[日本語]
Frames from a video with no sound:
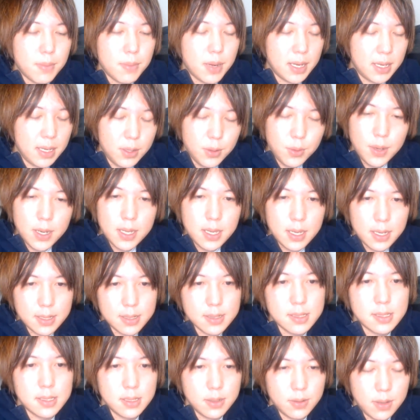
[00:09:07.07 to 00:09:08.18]
まあ、いるわけで
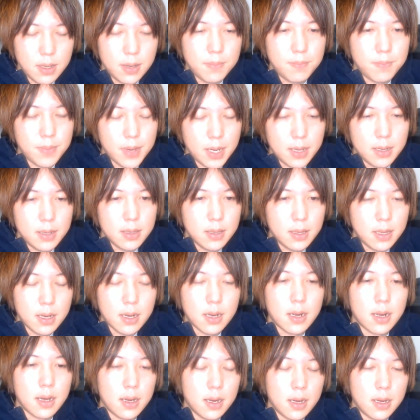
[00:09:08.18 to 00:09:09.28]
すよやっぱだ
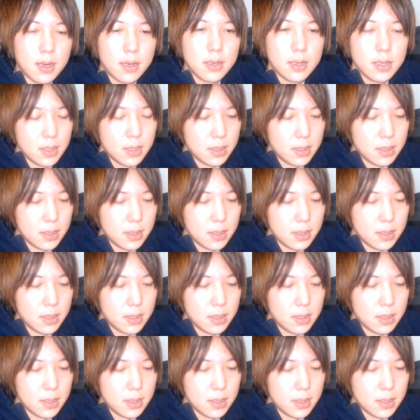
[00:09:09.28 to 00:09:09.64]
から